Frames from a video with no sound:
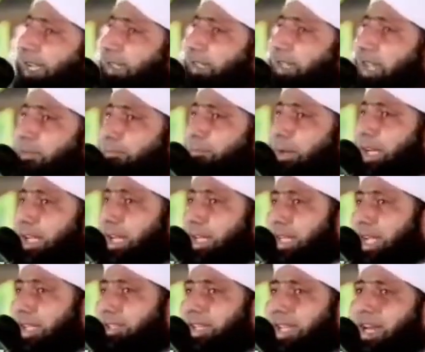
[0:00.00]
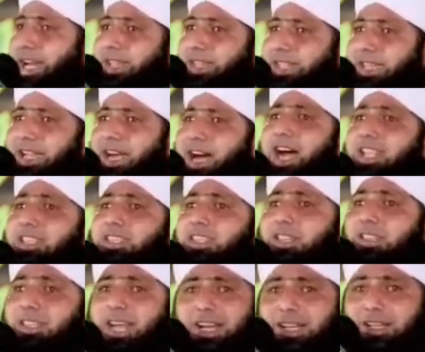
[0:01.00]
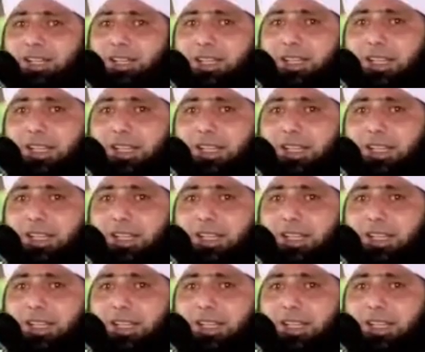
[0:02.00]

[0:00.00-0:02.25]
के अंदर बकरियां चराते आज तक